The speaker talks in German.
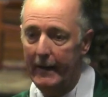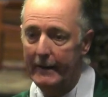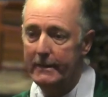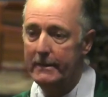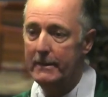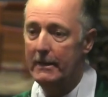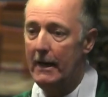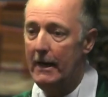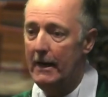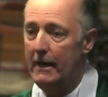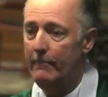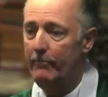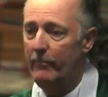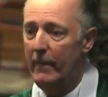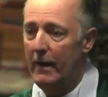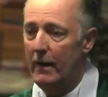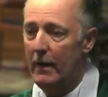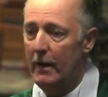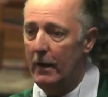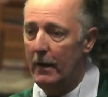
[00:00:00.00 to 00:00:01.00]
erzählen,
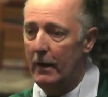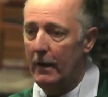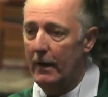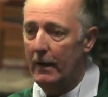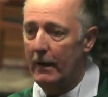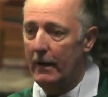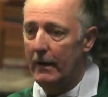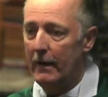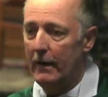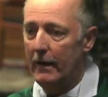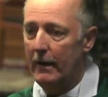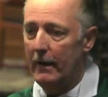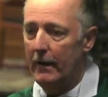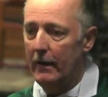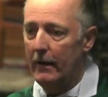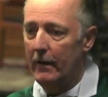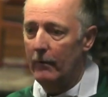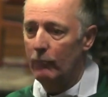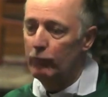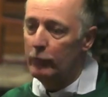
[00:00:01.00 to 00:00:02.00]

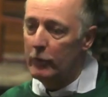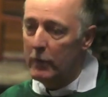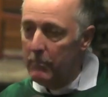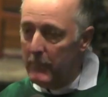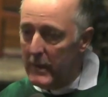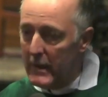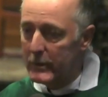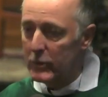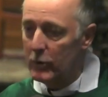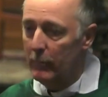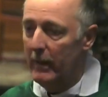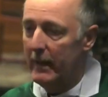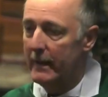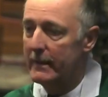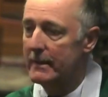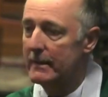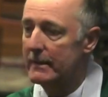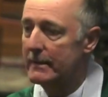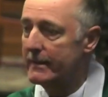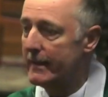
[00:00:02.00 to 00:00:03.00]
die mir
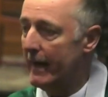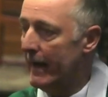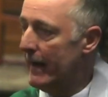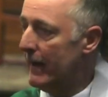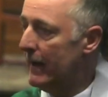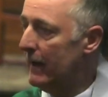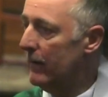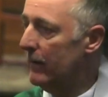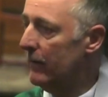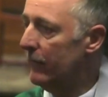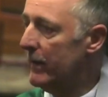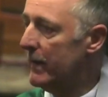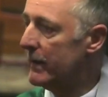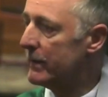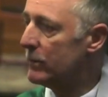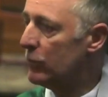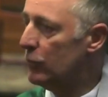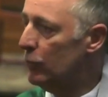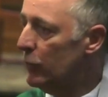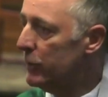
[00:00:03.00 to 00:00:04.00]
zumindest zeigen, wie
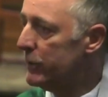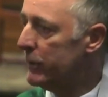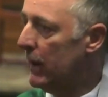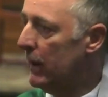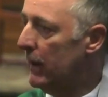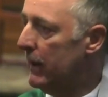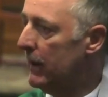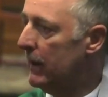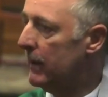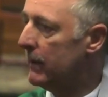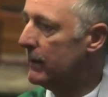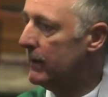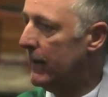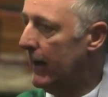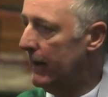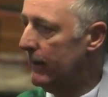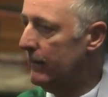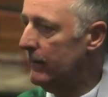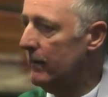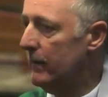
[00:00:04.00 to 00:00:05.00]
es gut gelingen
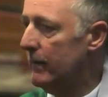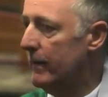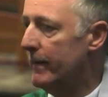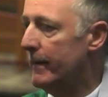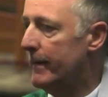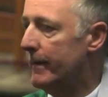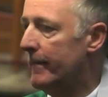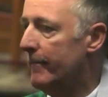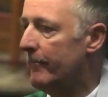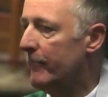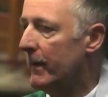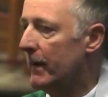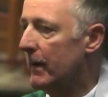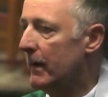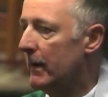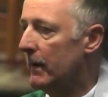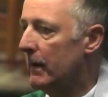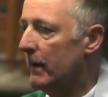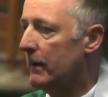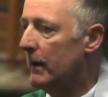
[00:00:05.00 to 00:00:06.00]
kann,
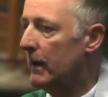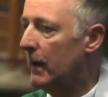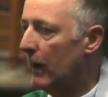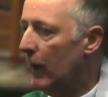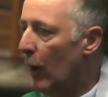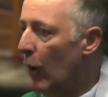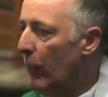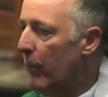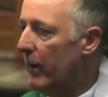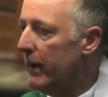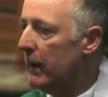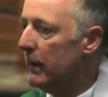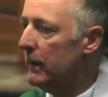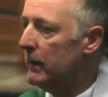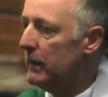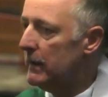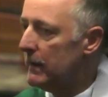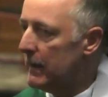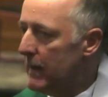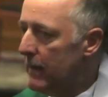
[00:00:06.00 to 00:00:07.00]
den Glauben in
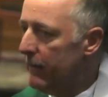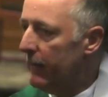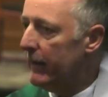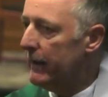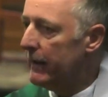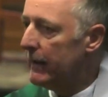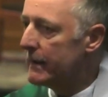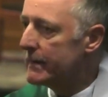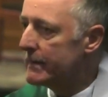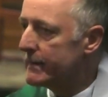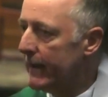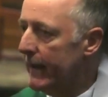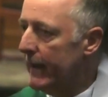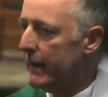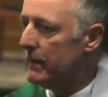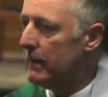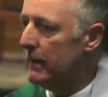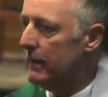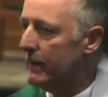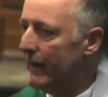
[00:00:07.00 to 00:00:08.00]
die jeweilige
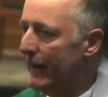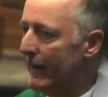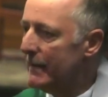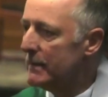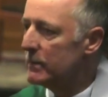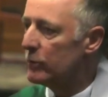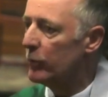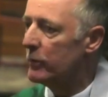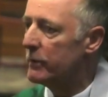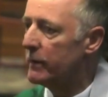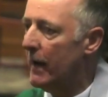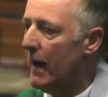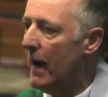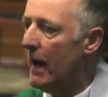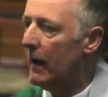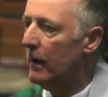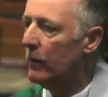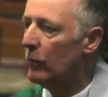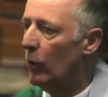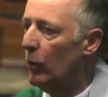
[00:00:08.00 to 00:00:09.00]
Zeit
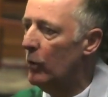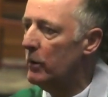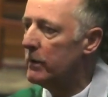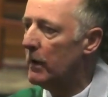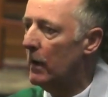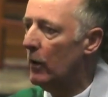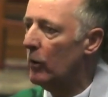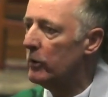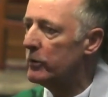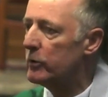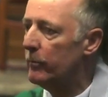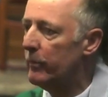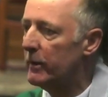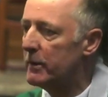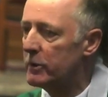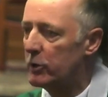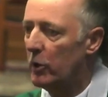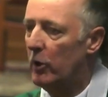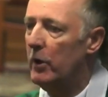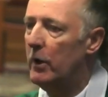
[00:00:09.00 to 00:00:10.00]
hineinzutragen und auch zu
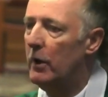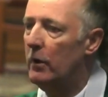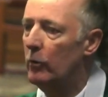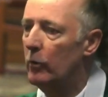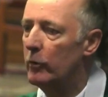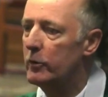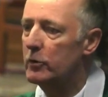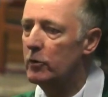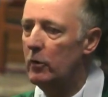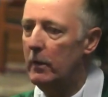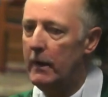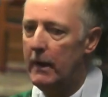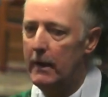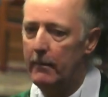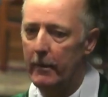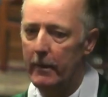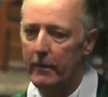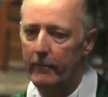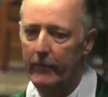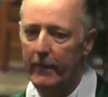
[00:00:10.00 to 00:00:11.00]
bezeugen und zu
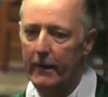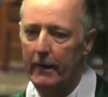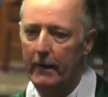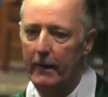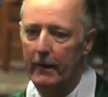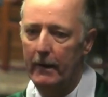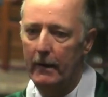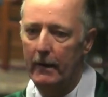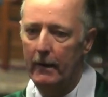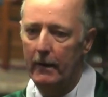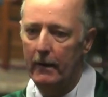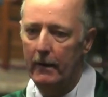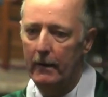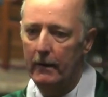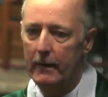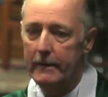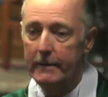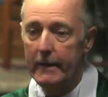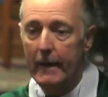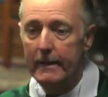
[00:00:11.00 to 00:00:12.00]
leben.
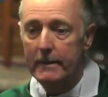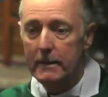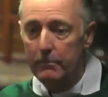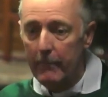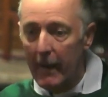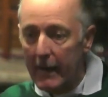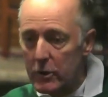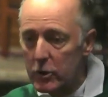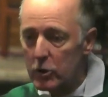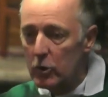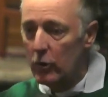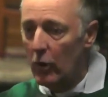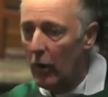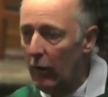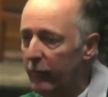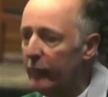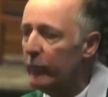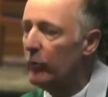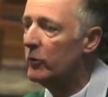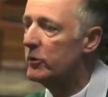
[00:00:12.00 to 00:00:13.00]
Das heißt, Menschen
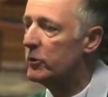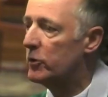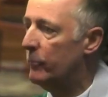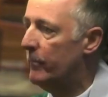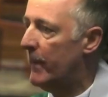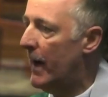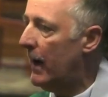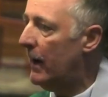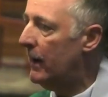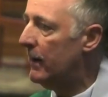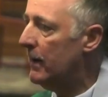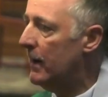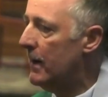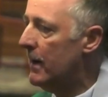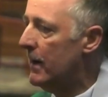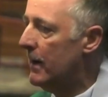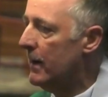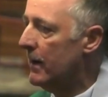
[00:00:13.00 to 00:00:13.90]
Hoffnung zu machen,